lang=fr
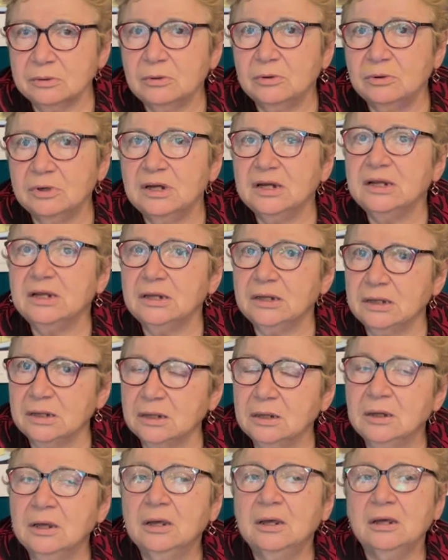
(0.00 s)
On
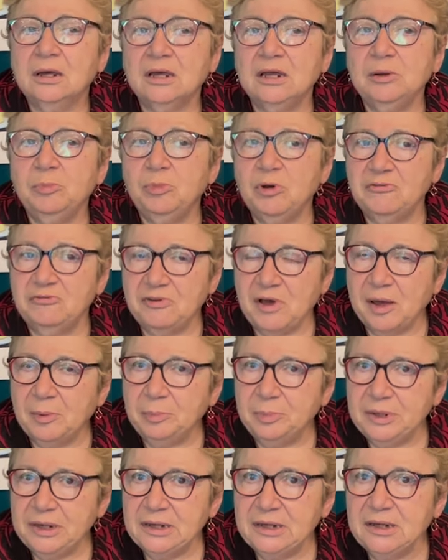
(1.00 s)
est, ils peuvent
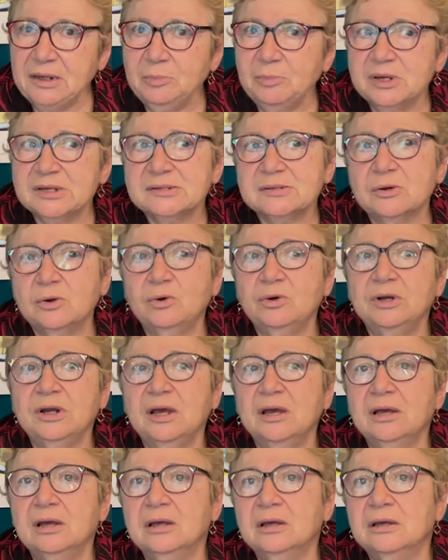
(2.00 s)
appeler parce qu'on
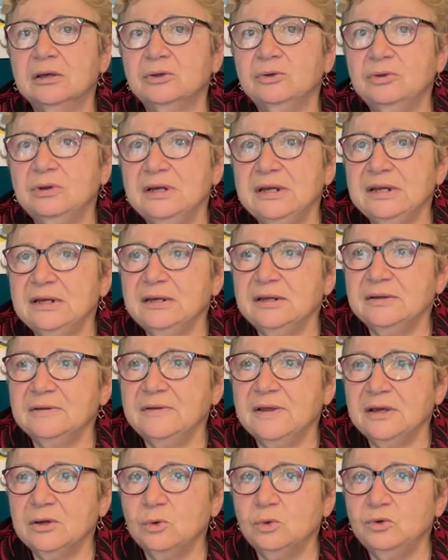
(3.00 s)
a une ligne
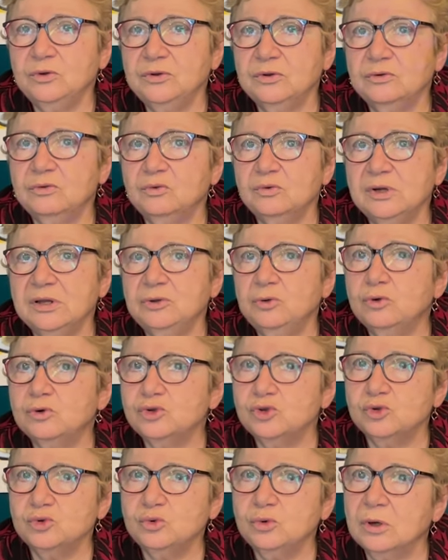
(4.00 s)
d'écoute tous les
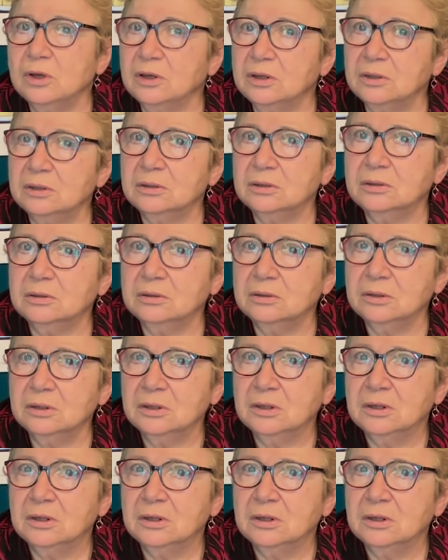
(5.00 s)
deux jours. Hein.